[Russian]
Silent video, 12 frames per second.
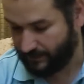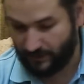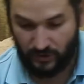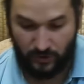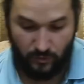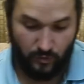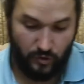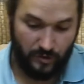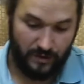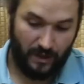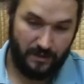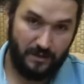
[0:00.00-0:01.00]
чтущие
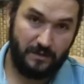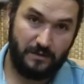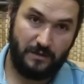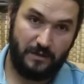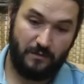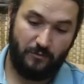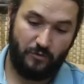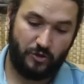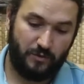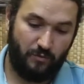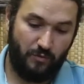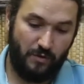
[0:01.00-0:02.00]
традиции,
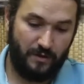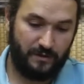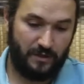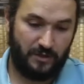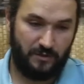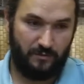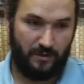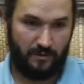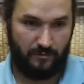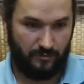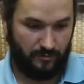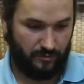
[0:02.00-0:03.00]
немножко более, скажем
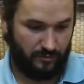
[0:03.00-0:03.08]
так, вот